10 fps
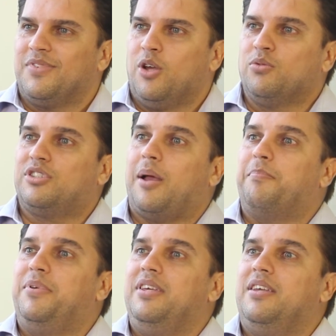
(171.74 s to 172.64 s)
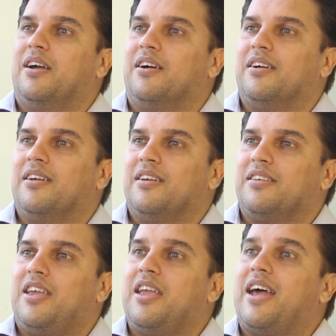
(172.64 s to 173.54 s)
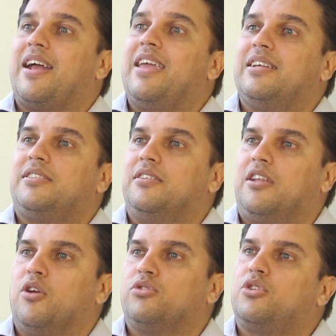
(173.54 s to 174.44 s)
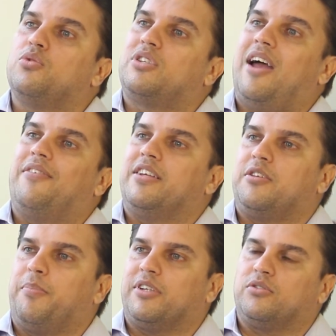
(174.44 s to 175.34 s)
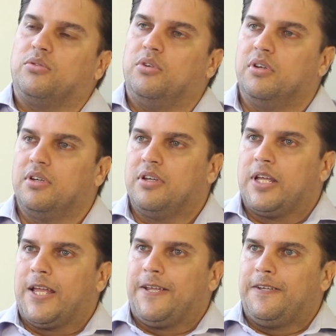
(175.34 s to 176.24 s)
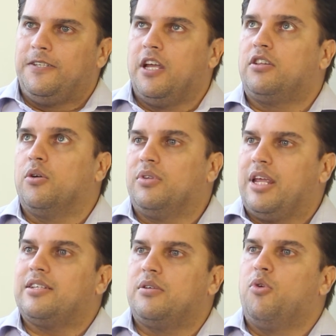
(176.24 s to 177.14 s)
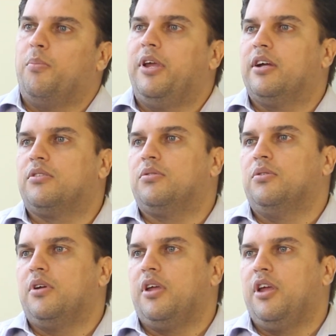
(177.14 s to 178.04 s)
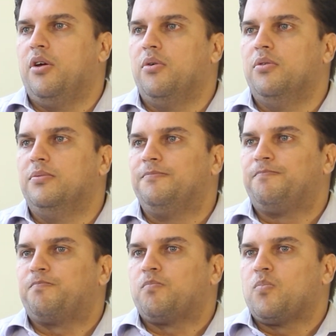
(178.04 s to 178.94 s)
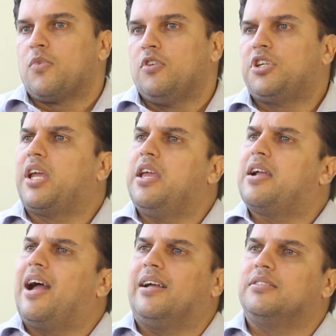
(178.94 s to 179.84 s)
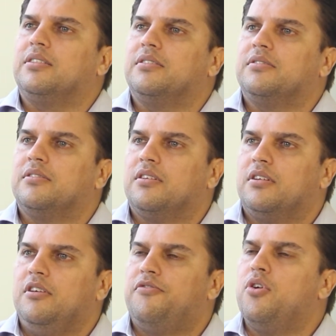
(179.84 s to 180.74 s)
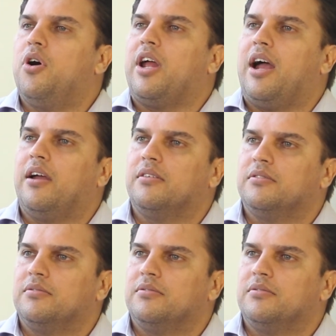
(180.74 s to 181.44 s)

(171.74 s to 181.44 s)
Eu não sabia quem era esse Deus que usava esse pastor. E então, nesse momento, eu cheguei em casa e fui orar.